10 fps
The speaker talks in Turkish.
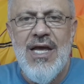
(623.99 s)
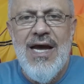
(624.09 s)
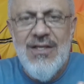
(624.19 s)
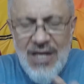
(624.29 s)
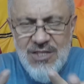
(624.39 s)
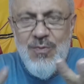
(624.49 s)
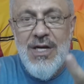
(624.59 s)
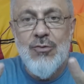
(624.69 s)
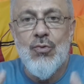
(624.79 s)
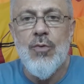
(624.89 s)
Yani
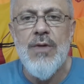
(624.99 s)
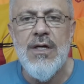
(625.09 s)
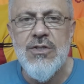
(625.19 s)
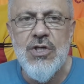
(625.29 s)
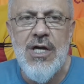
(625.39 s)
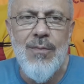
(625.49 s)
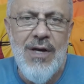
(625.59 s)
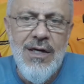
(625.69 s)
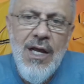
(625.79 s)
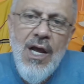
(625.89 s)
tazminat durumları
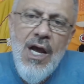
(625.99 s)
çıkabilir.